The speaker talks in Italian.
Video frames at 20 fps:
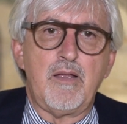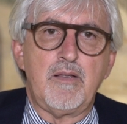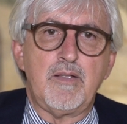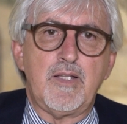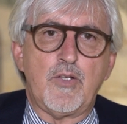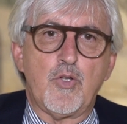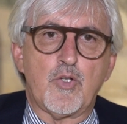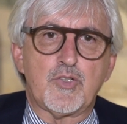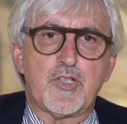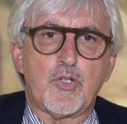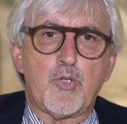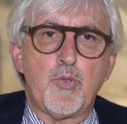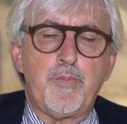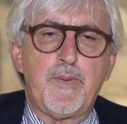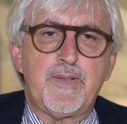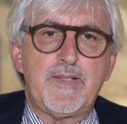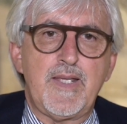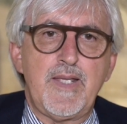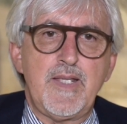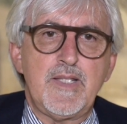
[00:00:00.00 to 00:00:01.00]
Le nostre
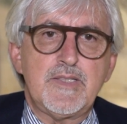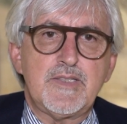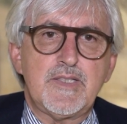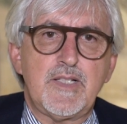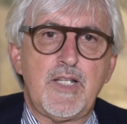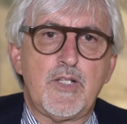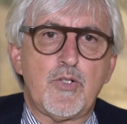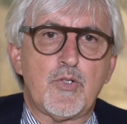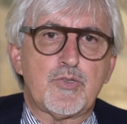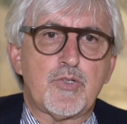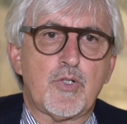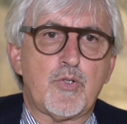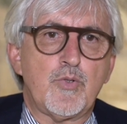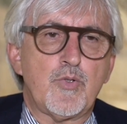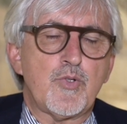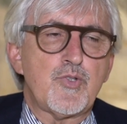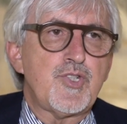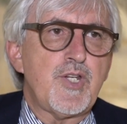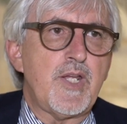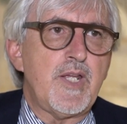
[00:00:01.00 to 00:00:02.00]
competenze, le nostre
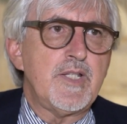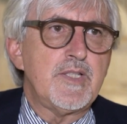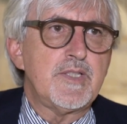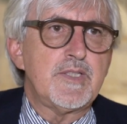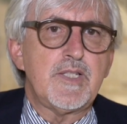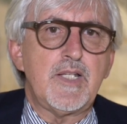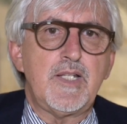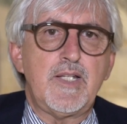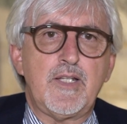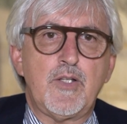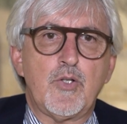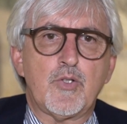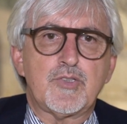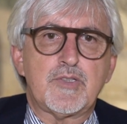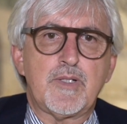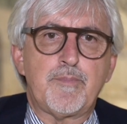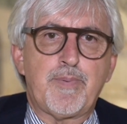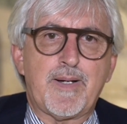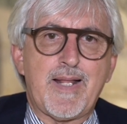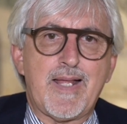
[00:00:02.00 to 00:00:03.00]
conoscenze, le
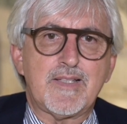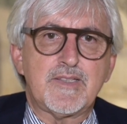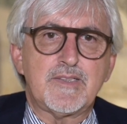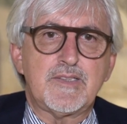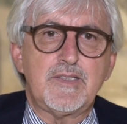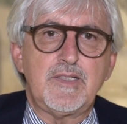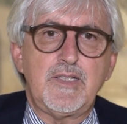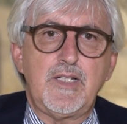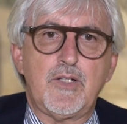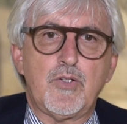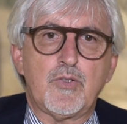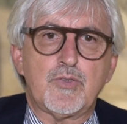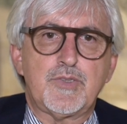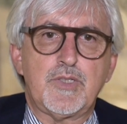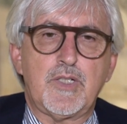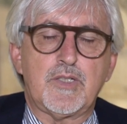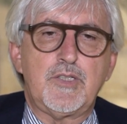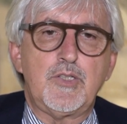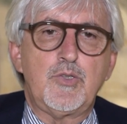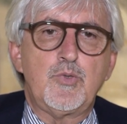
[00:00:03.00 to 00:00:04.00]
nostre prassi, le nostre
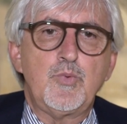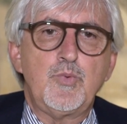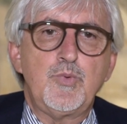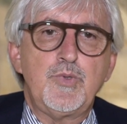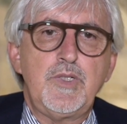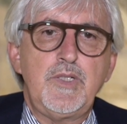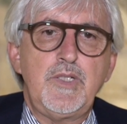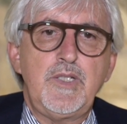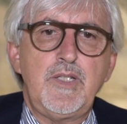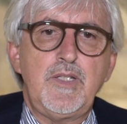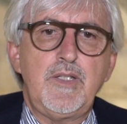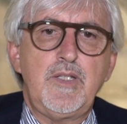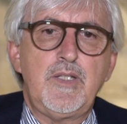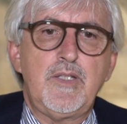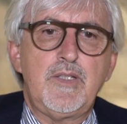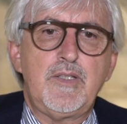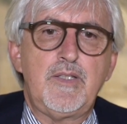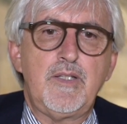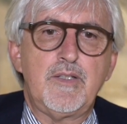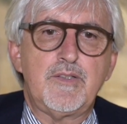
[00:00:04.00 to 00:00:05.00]
attitudini